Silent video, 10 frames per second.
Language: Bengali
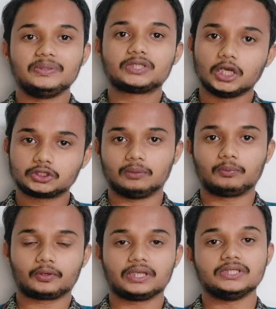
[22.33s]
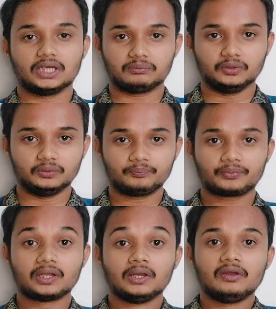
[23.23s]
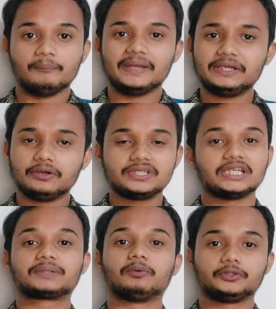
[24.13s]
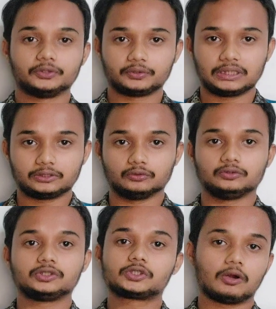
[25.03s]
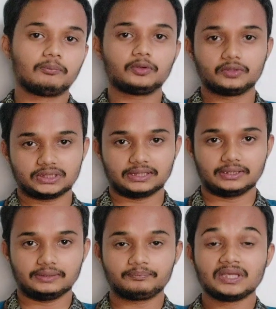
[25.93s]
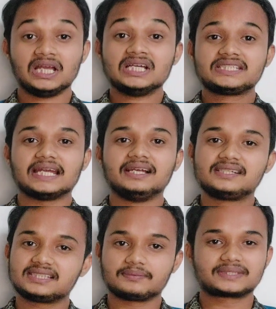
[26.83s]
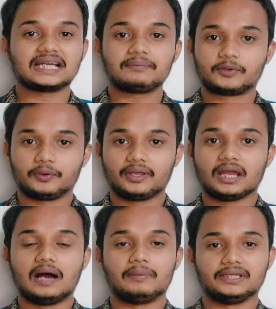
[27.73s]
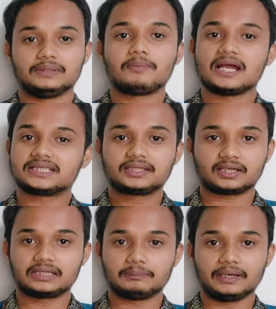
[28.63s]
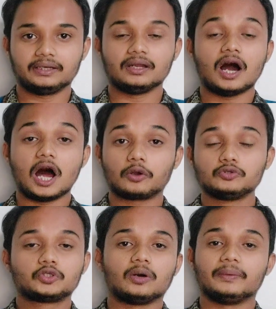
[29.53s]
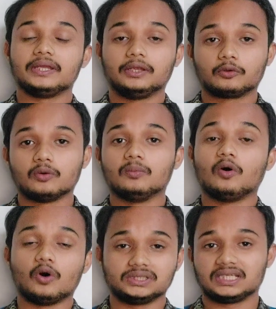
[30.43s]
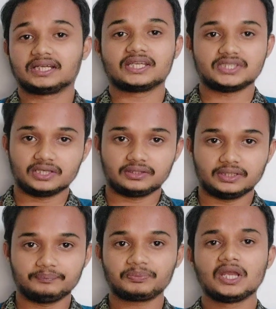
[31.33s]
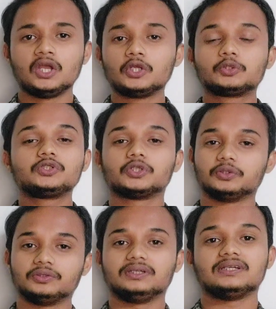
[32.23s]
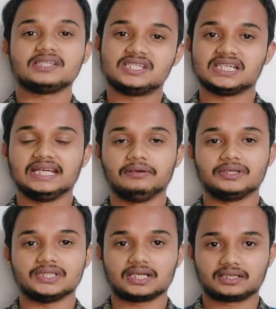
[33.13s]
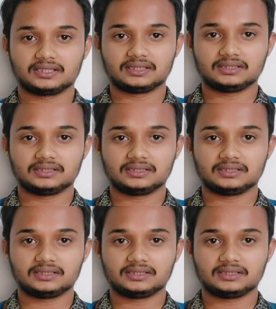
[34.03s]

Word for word: বিষয় সম্পর্কেই জানবো ভিডিওটি শেষ পর্যন্ত দেখুন সম্পূর্ণ জানতে চ্যানেলটি সাবস্ক্রাইব করে আমাদের পাশে থাকতে পারেন আরও সব এরকম অজানাকে জানতে তো চলুন জেনে নেওয়া যাক